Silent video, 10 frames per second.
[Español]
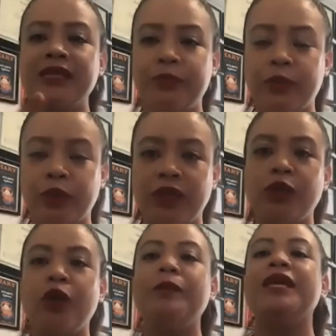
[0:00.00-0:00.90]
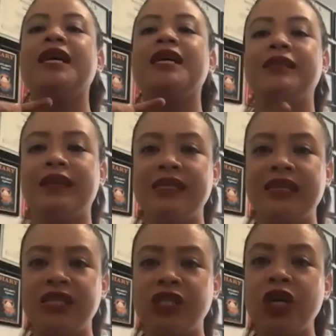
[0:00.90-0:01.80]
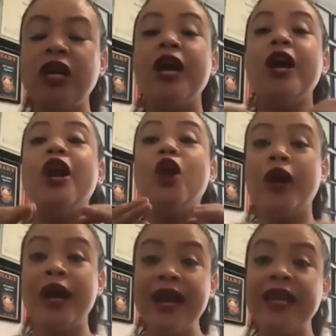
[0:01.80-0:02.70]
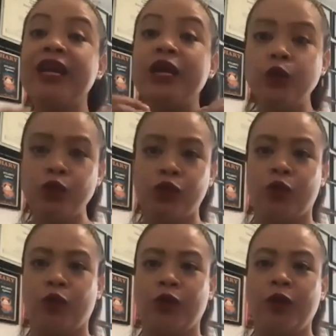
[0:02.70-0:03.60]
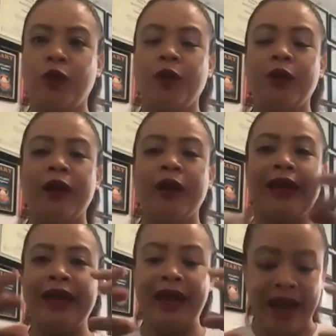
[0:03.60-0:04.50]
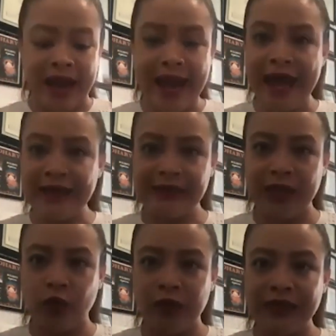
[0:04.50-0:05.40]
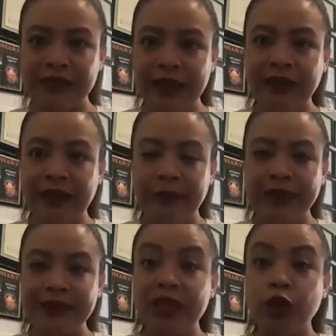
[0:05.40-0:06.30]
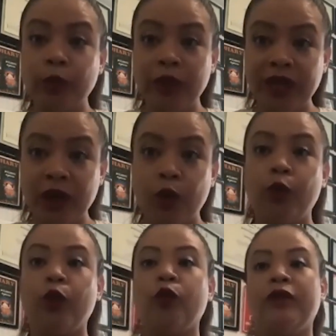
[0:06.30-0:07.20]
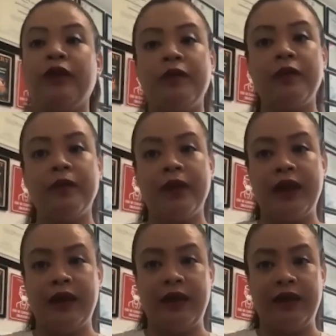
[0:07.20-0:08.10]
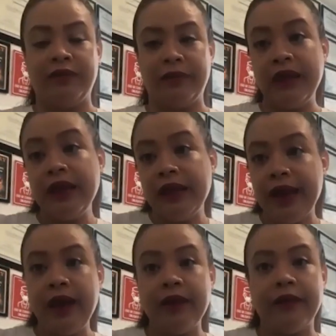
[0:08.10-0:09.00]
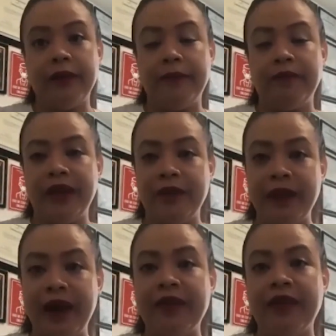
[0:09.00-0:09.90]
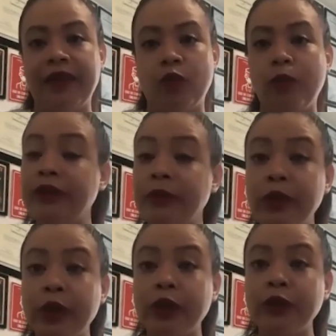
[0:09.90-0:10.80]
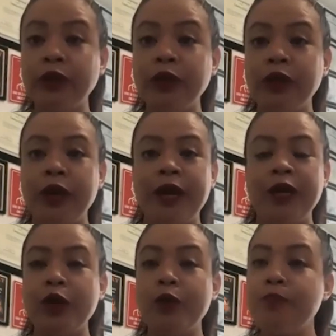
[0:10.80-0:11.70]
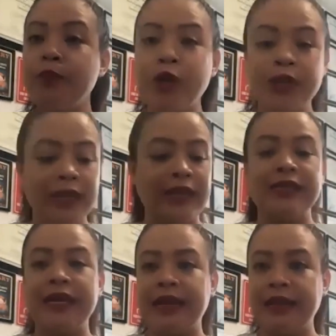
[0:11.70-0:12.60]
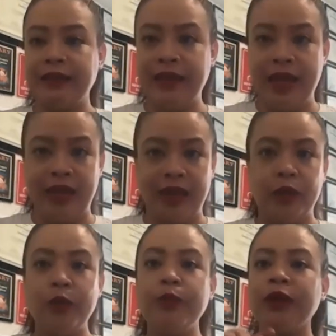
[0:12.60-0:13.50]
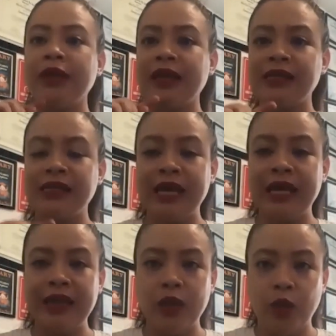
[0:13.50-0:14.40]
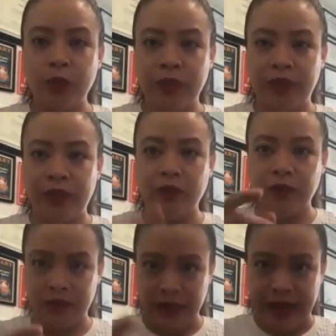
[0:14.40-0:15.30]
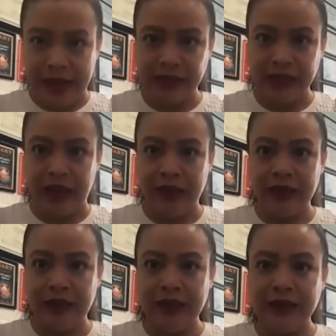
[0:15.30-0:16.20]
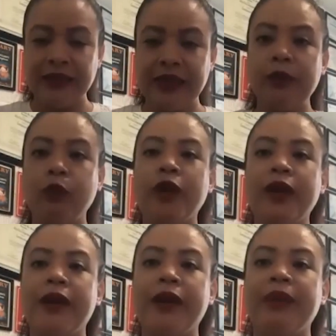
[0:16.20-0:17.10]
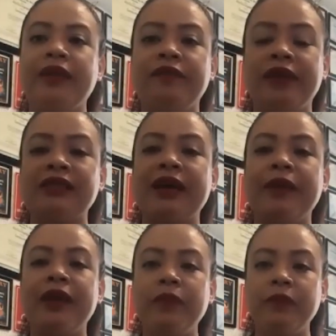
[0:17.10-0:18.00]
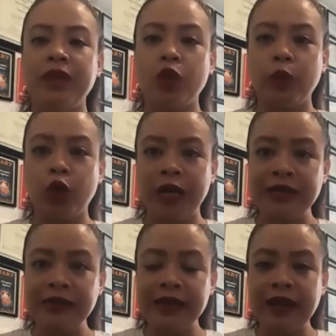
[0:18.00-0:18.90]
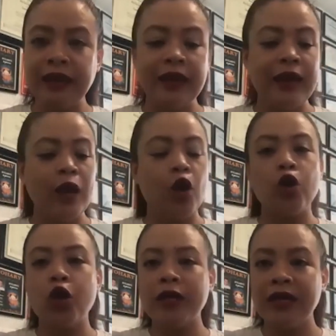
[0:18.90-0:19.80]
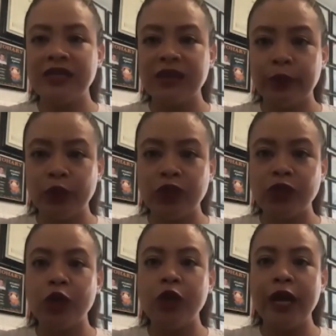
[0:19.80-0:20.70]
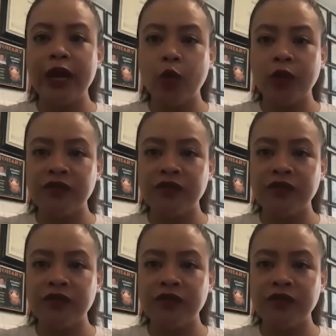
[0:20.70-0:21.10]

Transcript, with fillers: de protección, medidas de restricción, lograr incluso que en la casa donde están haciendo vida en común donde vive la, familia eh, derivada de un matrimonio, no importa que sea rentada, no importa que sea del hombre la casa, si la mujer manifiesta haber vivido violencia, con órdenes de protección, el juez